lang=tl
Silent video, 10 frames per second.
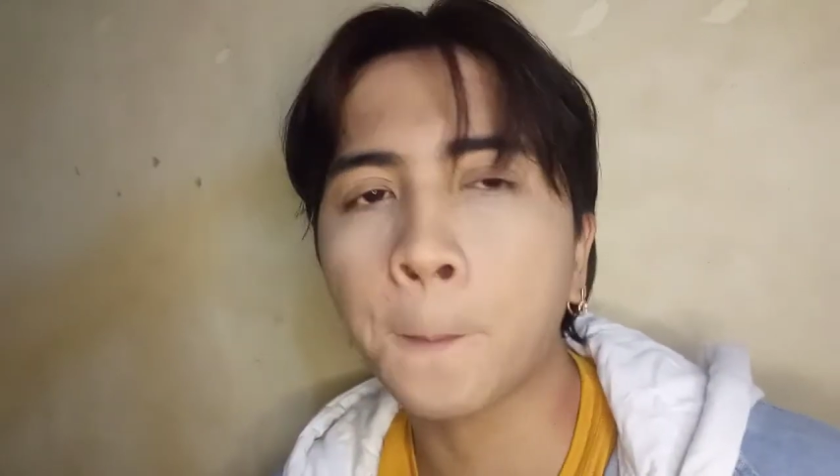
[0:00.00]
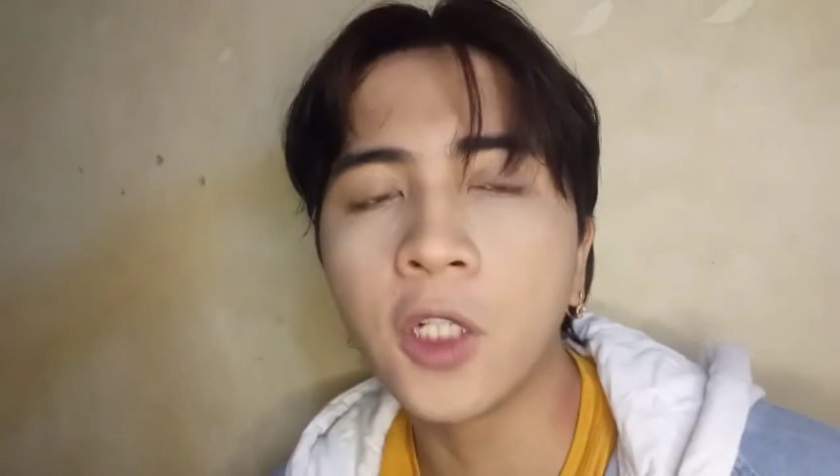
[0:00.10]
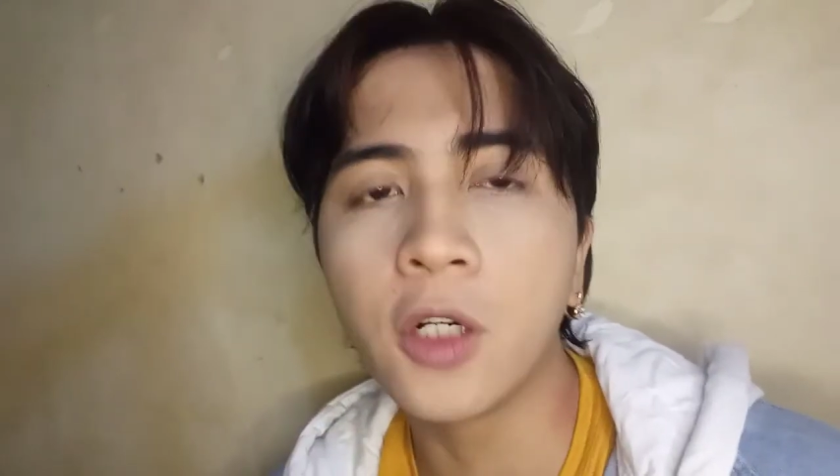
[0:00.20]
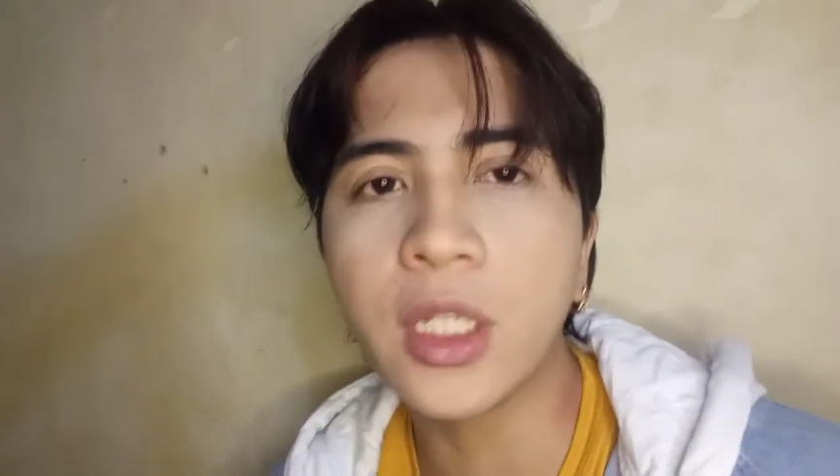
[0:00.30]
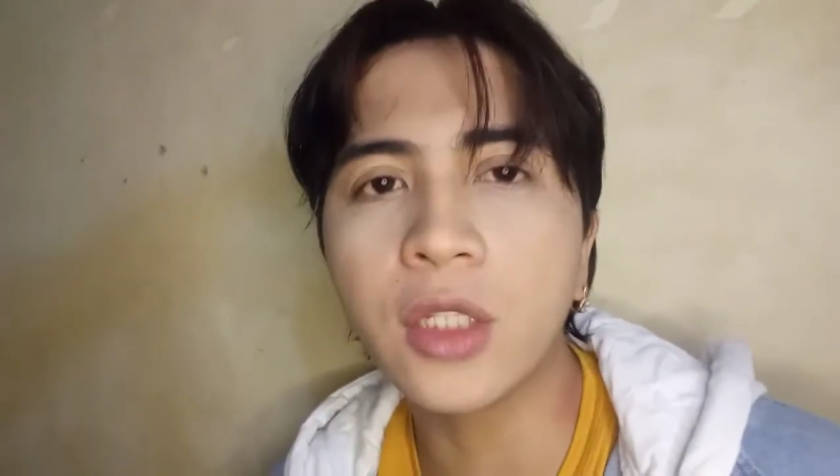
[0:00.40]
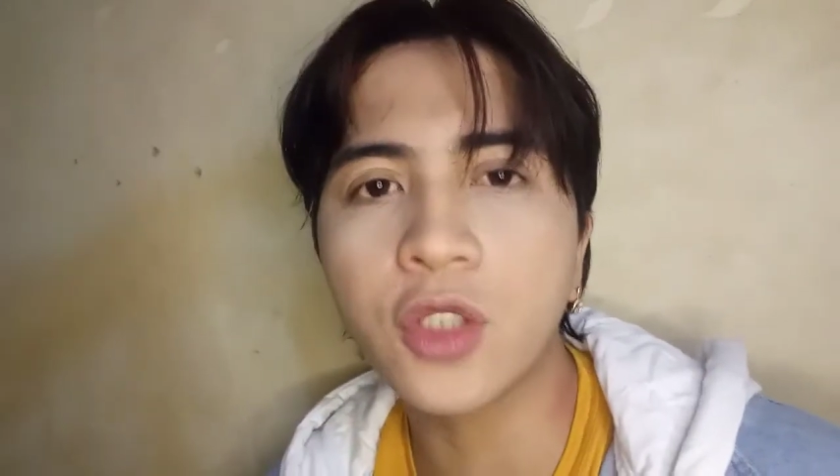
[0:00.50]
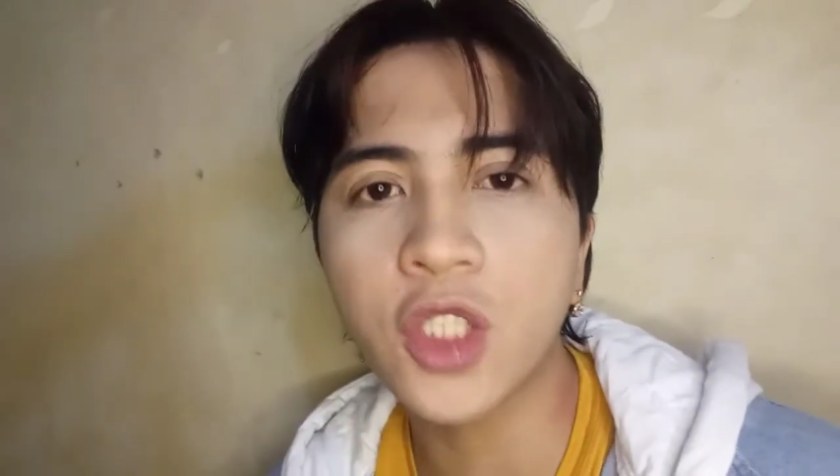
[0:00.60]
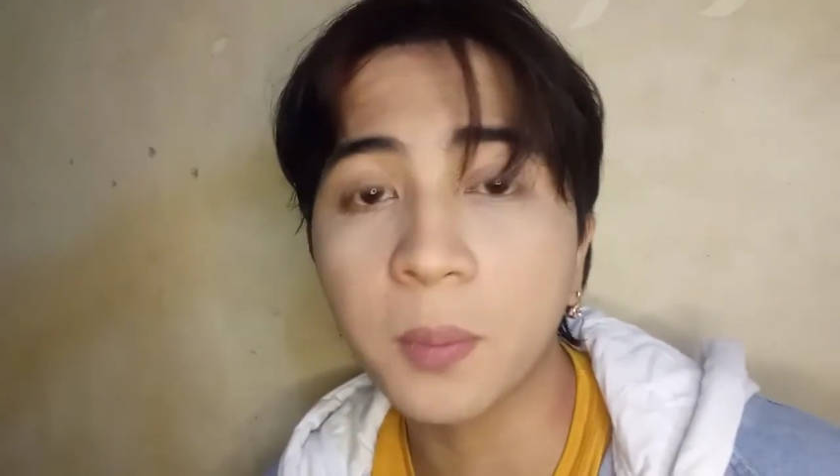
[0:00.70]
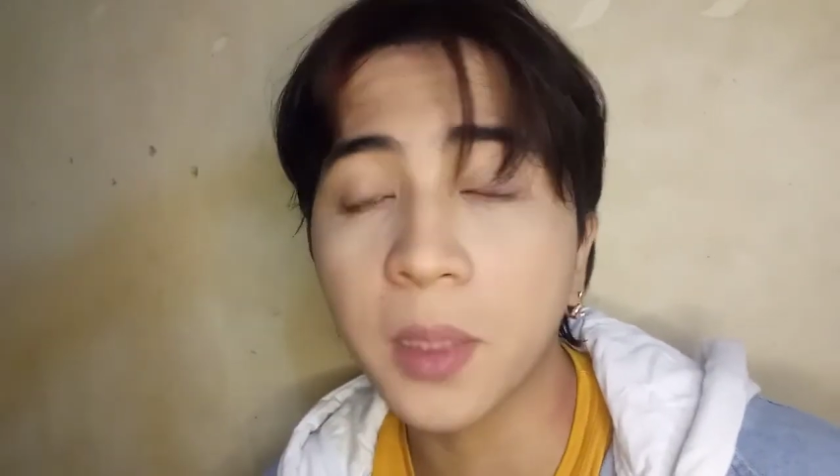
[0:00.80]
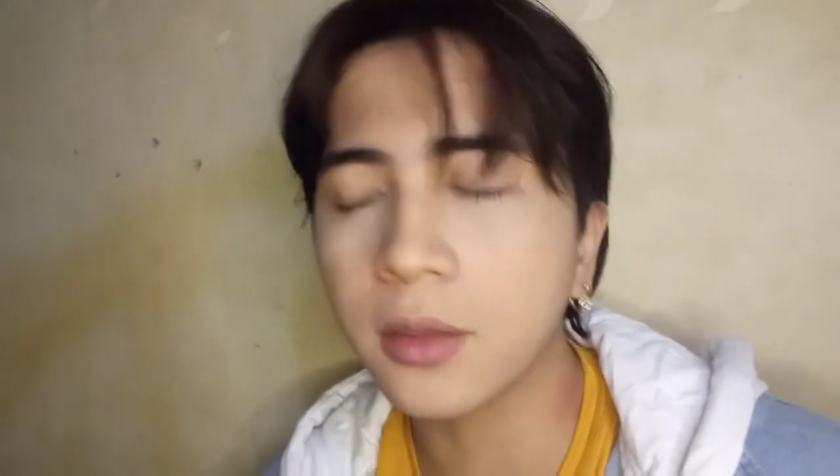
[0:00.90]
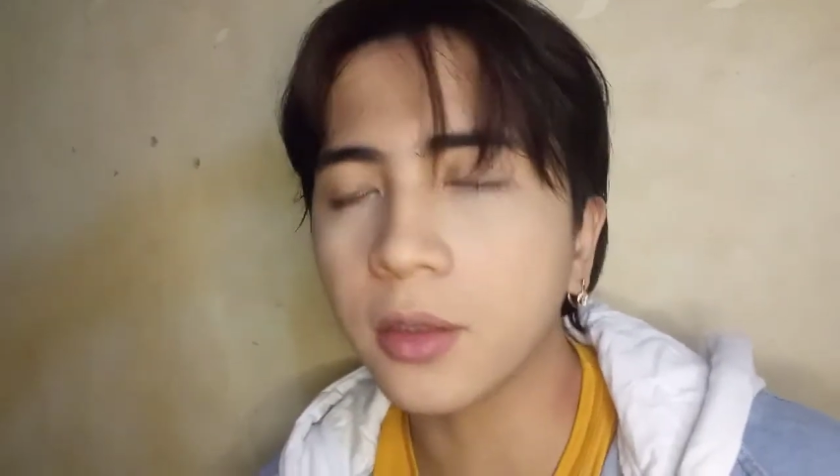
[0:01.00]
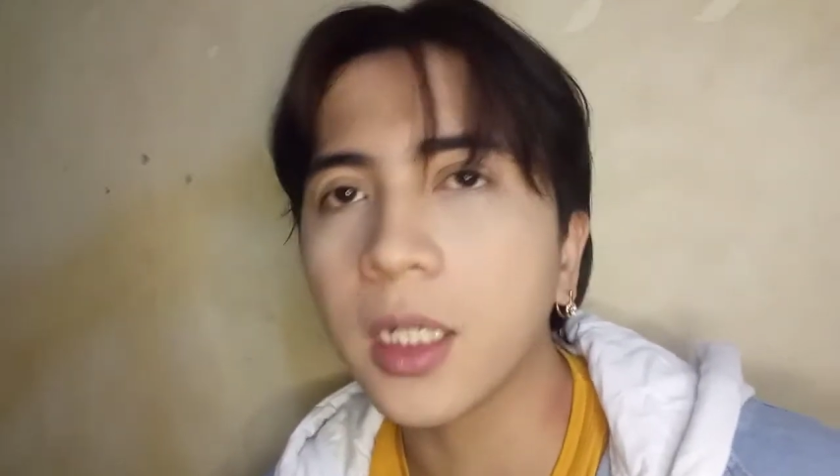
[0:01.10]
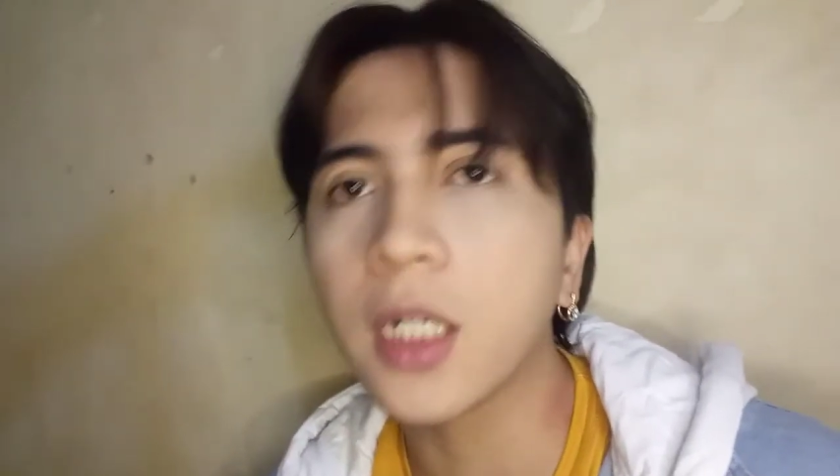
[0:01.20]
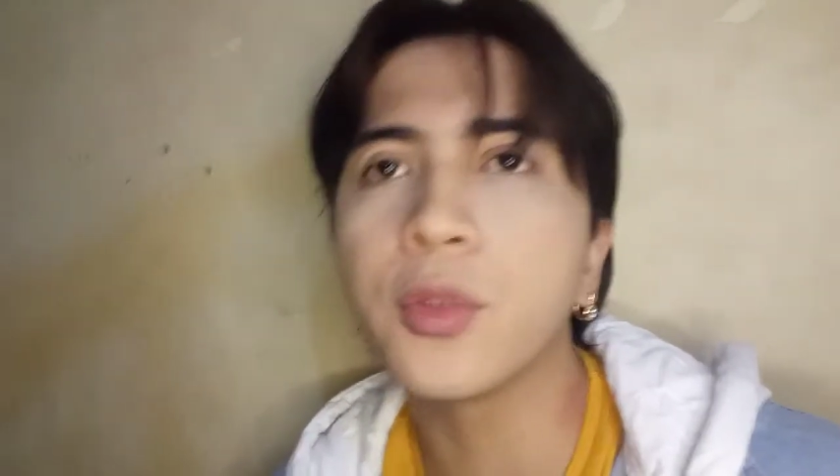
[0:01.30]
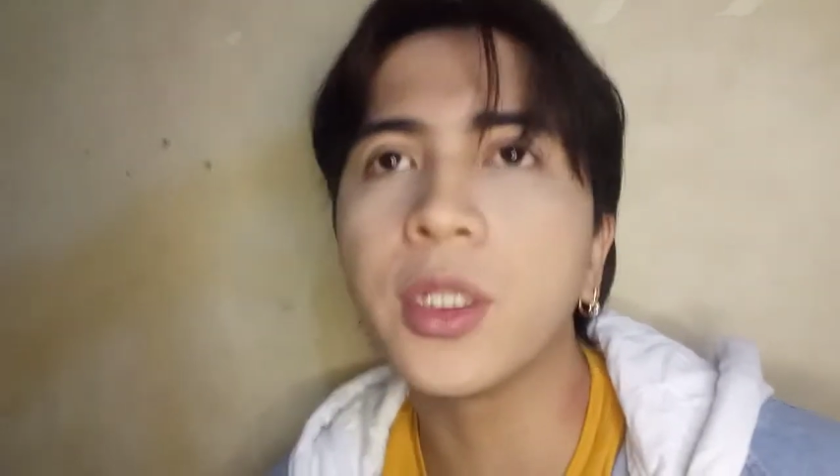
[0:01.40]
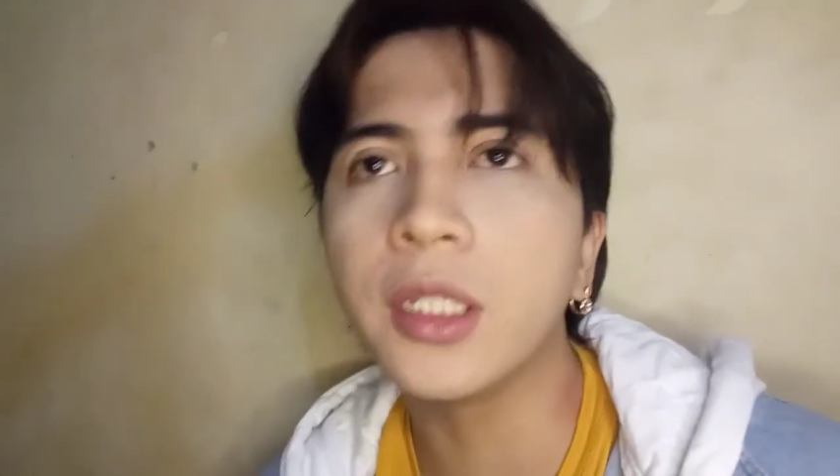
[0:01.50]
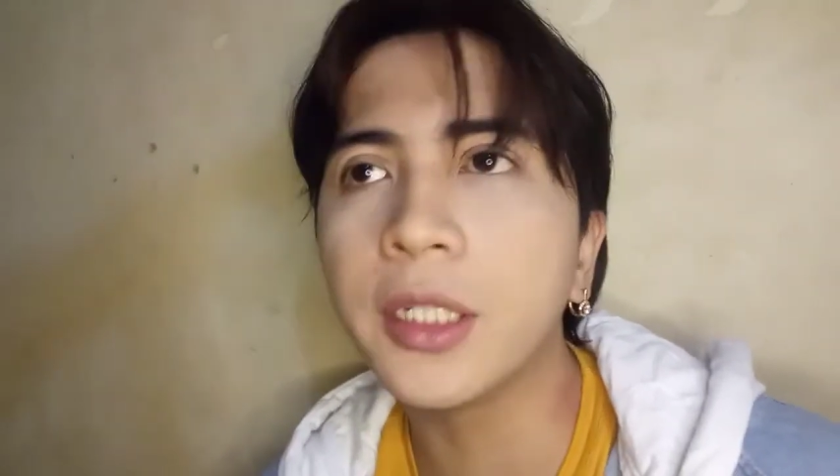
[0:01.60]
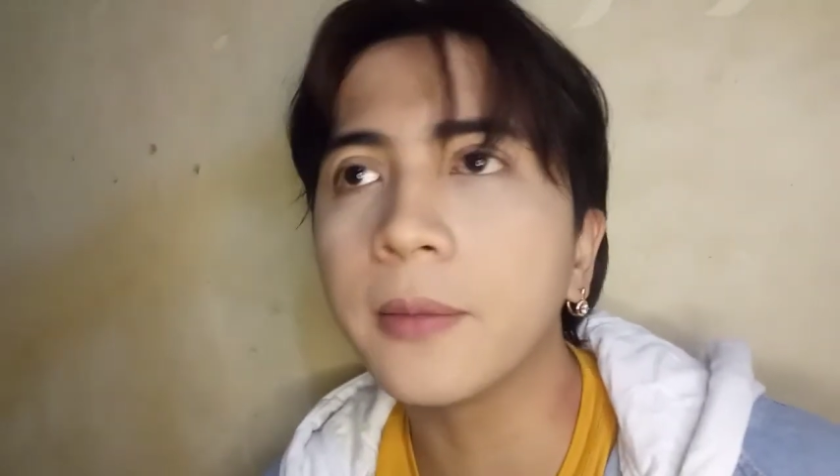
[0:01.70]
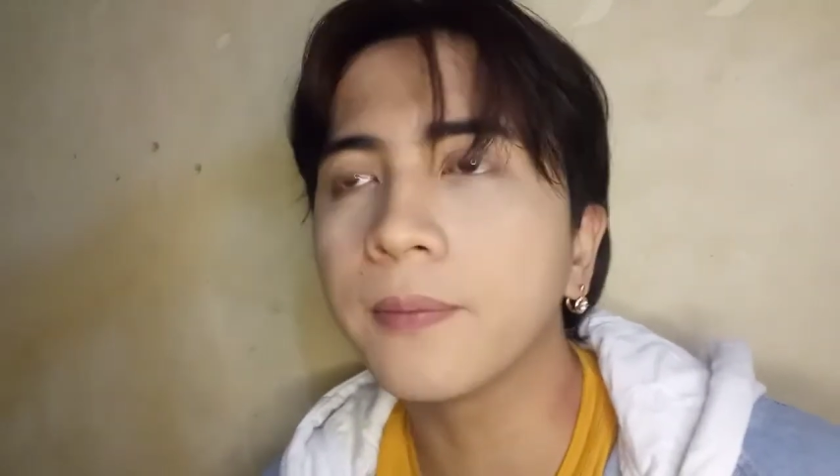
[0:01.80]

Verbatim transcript: Going to Japan, yung mga willing.